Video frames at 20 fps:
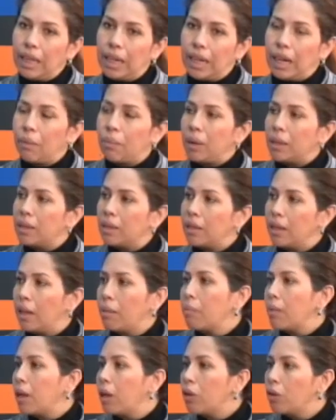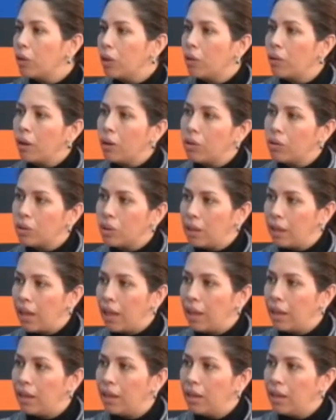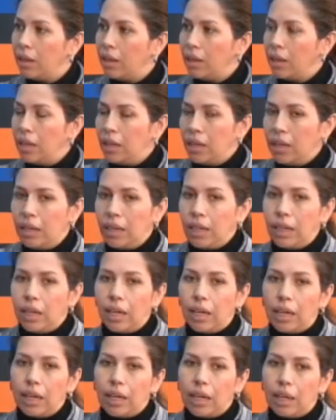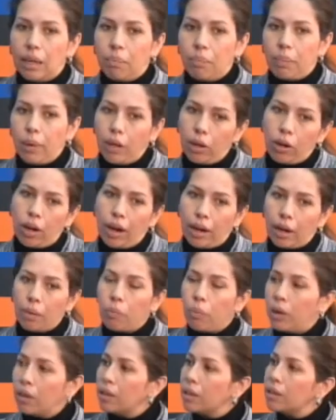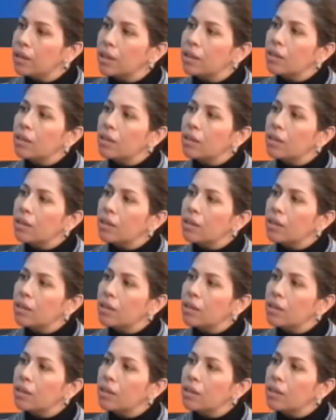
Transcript: capacidad más no de velocidad. Eh, pero la respuesta sí ha